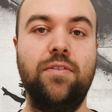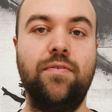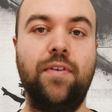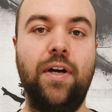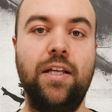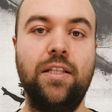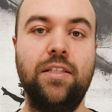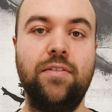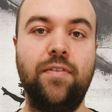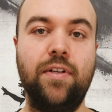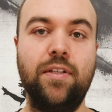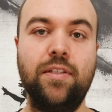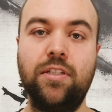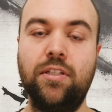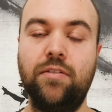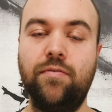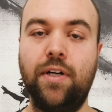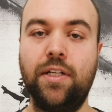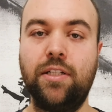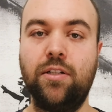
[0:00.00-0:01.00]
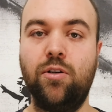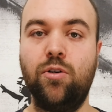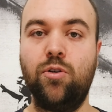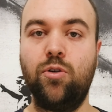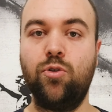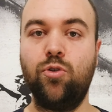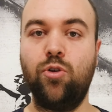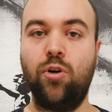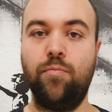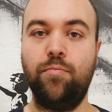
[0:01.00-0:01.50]
22 Watt
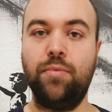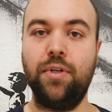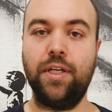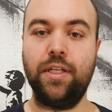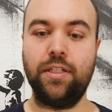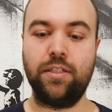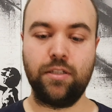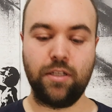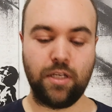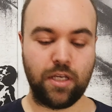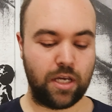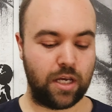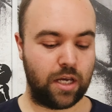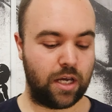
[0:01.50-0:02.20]
auch komplett